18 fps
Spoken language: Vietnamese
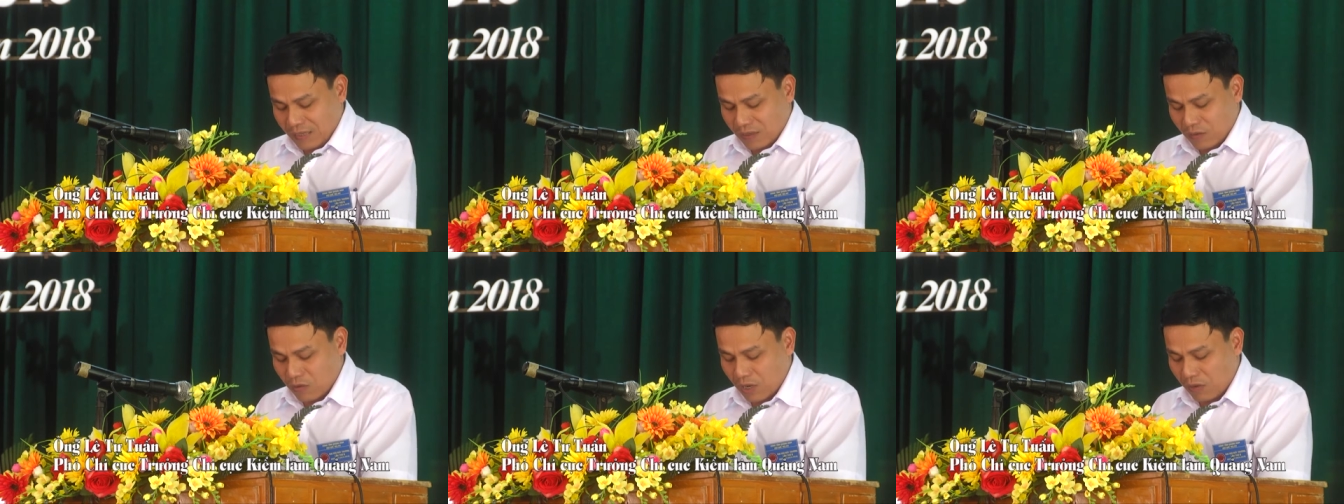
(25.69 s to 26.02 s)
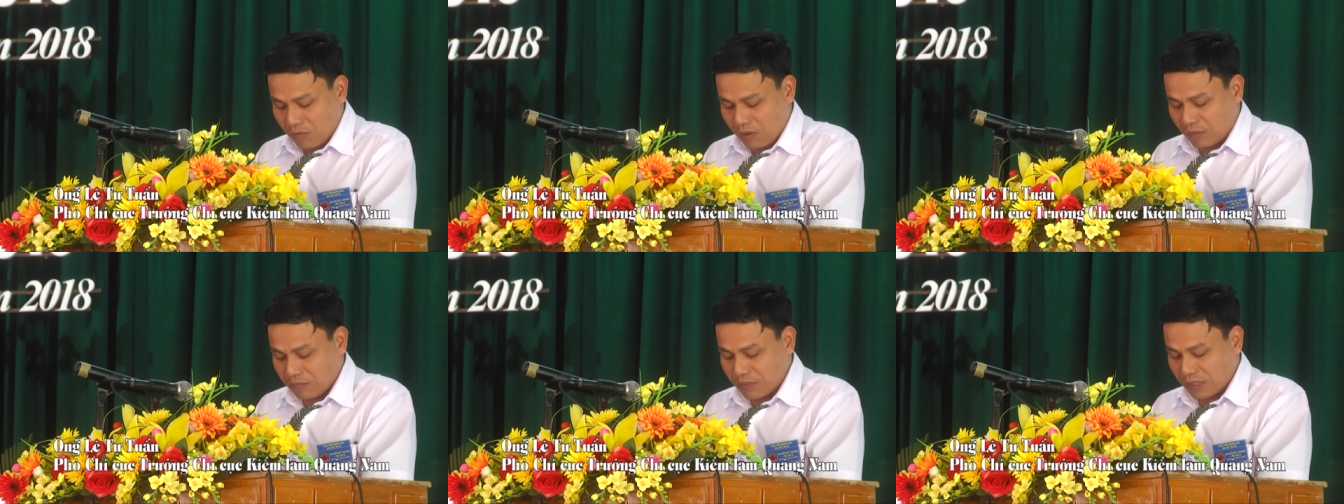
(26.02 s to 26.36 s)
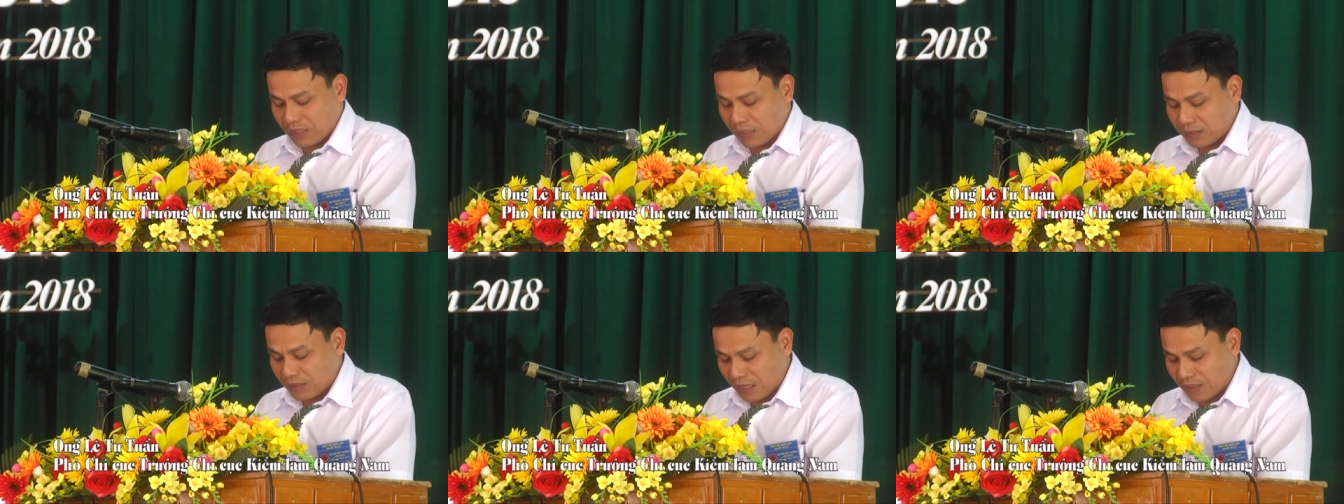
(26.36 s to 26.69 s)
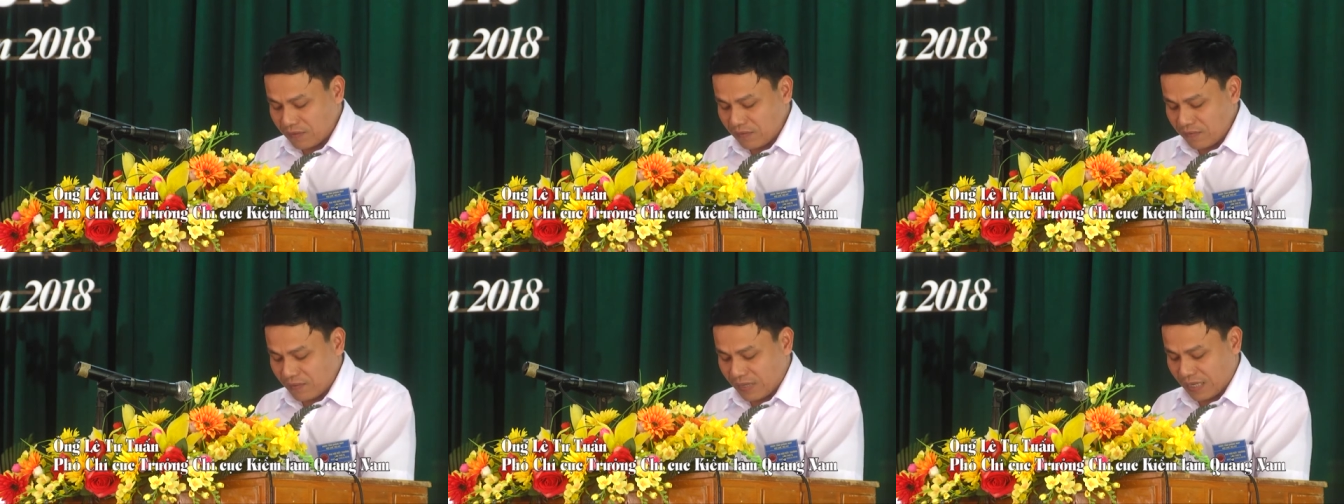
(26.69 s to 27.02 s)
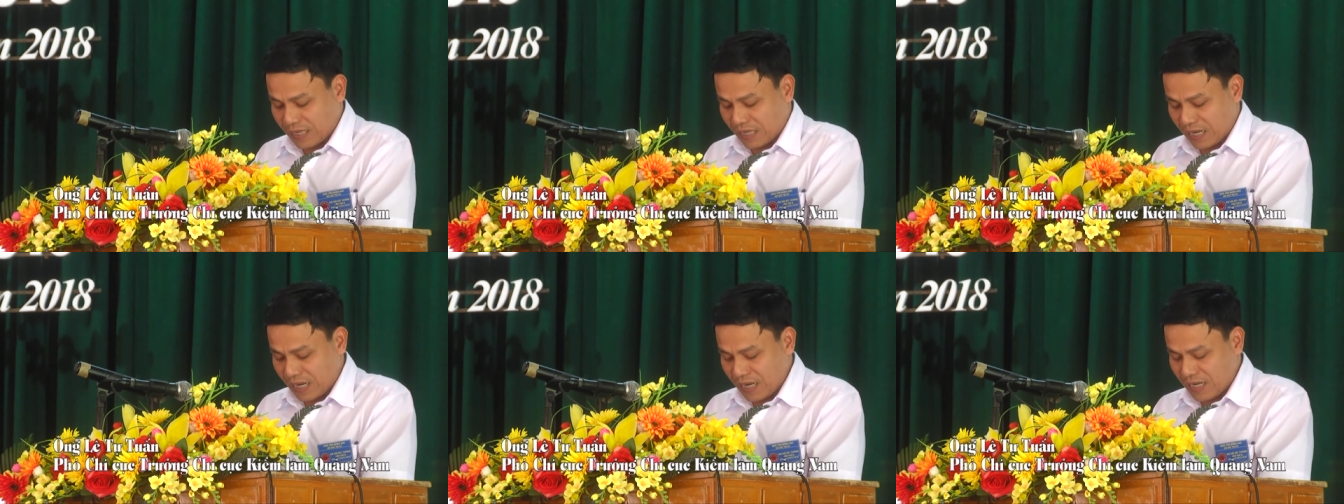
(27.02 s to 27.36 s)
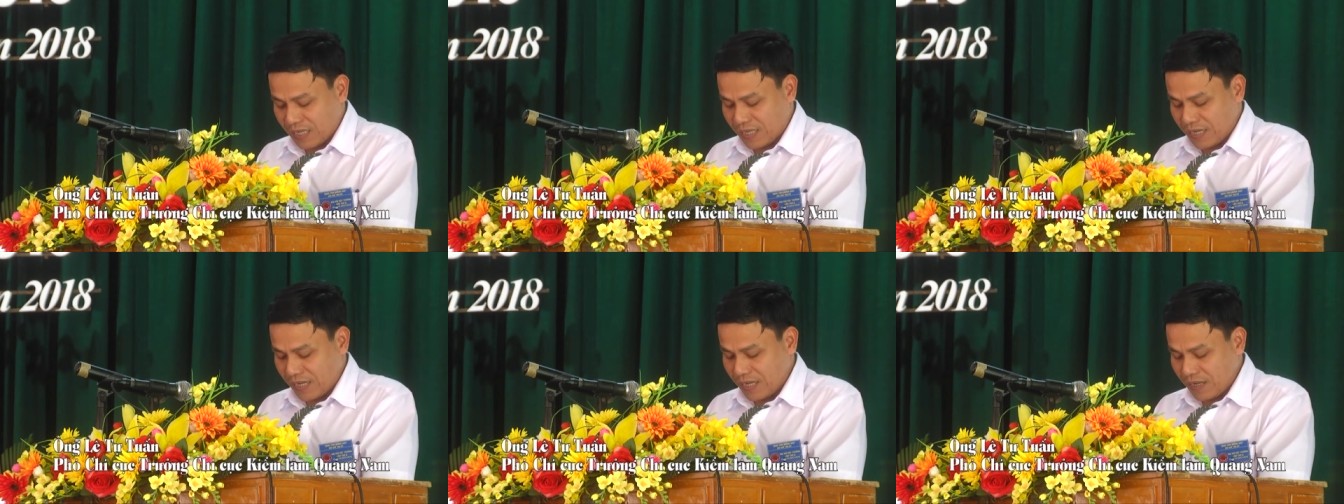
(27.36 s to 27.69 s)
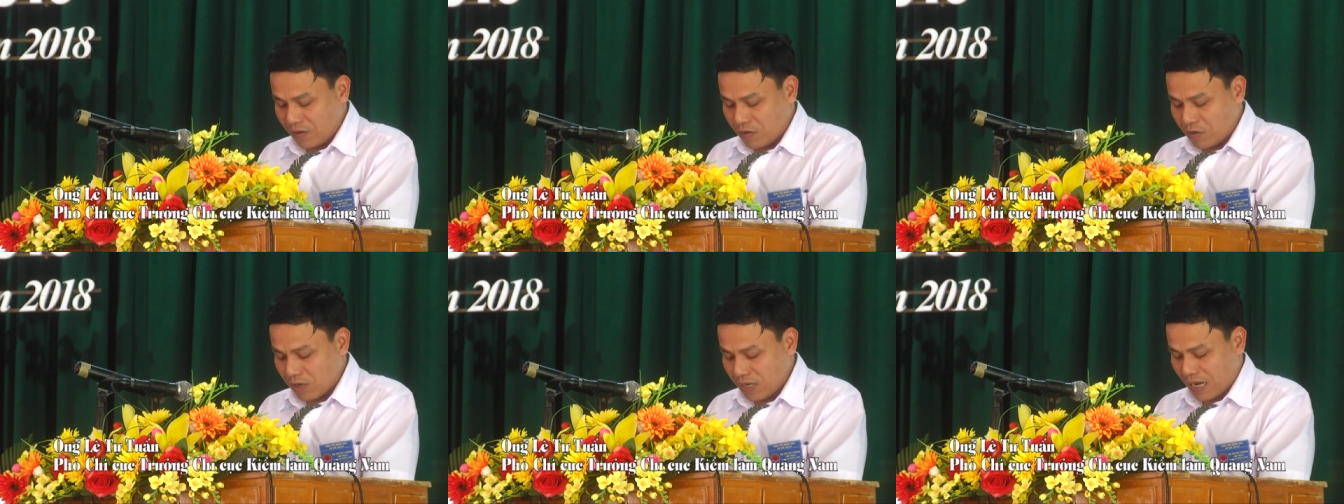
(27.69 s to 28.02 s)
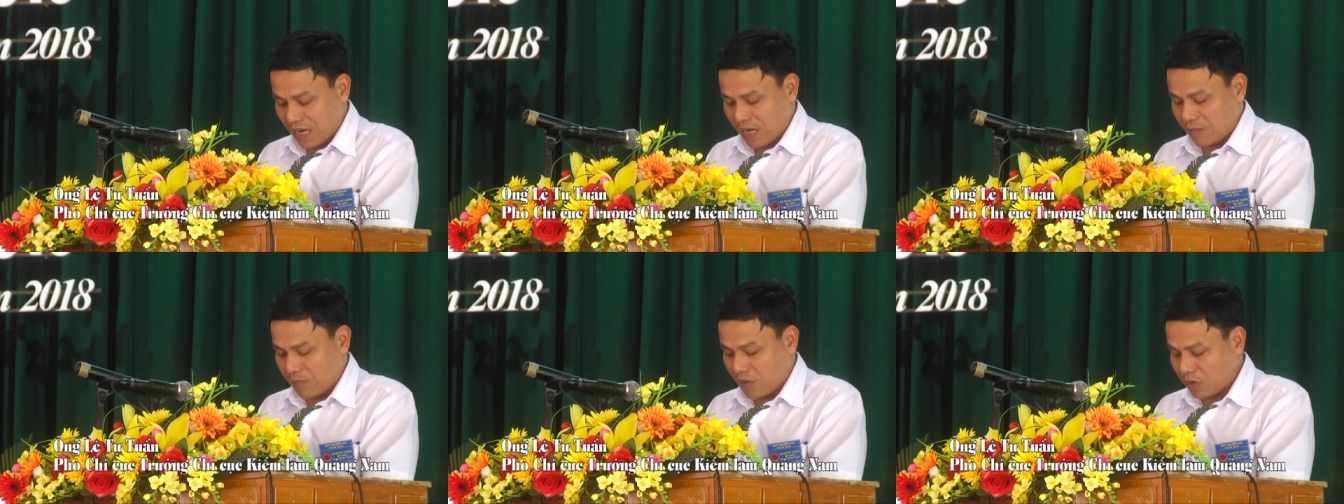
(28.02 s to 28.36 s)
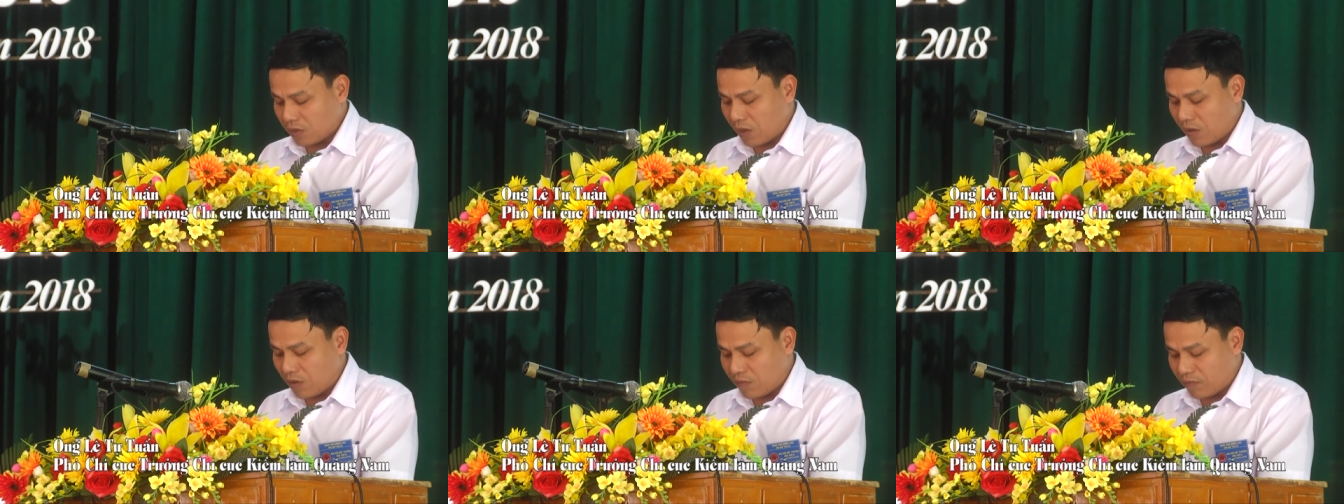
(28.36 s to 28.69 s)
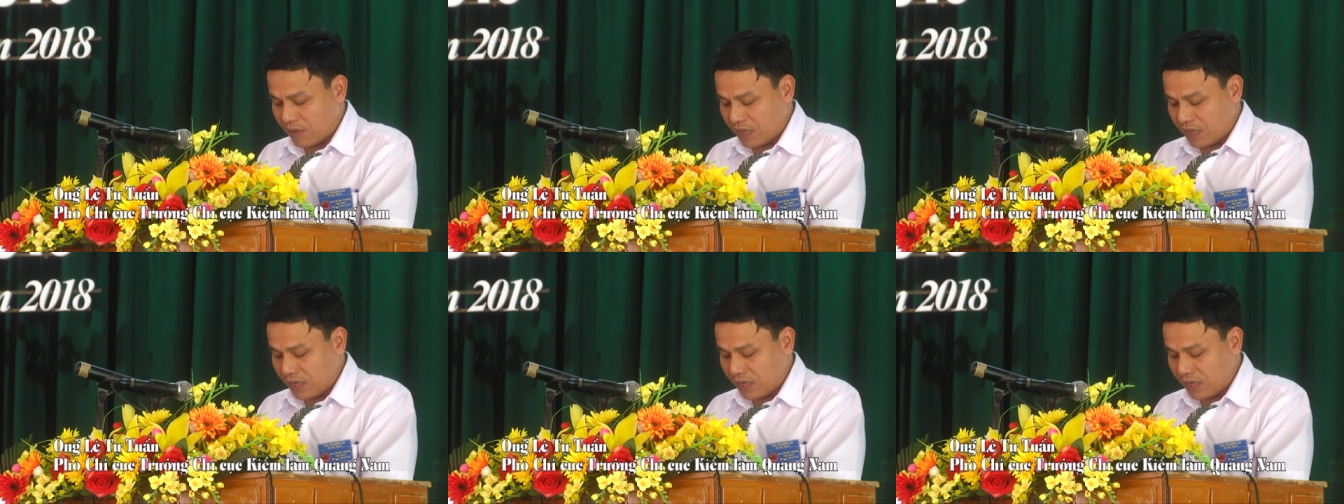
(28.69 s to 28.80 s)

của Hội đồng Nhân dân tỉnh về cơ chế hỗ trợ bảo tồn